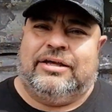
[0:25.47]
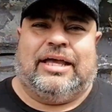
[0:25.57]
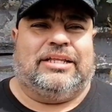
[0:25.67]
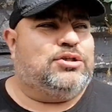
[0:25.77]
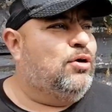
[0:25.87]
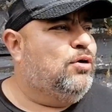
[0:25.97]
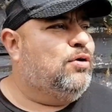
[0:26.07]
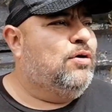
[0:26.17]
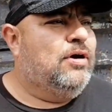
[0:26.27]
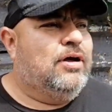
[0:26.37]
El
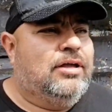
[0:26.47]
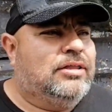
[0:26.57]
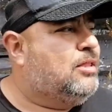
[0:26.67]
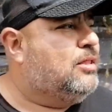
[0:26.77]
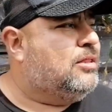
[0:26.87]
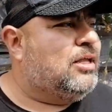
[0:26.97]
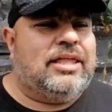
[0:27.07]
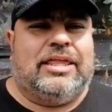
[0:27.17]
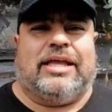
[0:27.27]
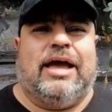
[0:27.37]
Cholo
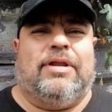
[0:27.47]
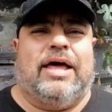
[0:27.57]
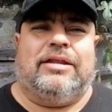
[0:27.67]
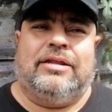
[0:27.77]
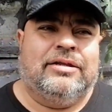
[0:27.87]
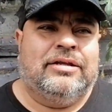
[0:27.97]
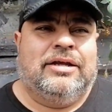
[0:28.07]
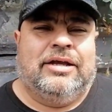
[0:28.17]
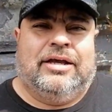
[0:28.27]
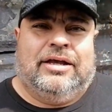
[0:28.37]
tiene de qué hablar
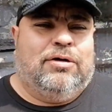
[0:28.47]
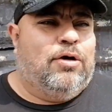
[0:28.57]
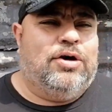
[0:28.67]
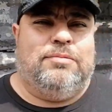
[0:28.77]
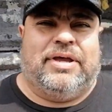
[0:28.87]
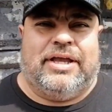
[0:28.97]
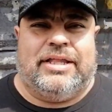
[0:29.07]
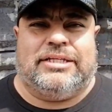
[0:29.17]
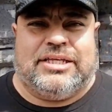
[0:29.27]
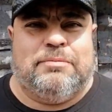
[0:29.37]
hoy,
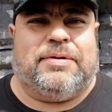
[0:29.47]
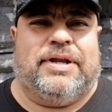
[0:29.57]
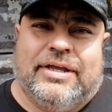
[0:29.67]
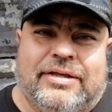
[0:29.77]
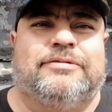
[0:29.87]
mañana y siempre.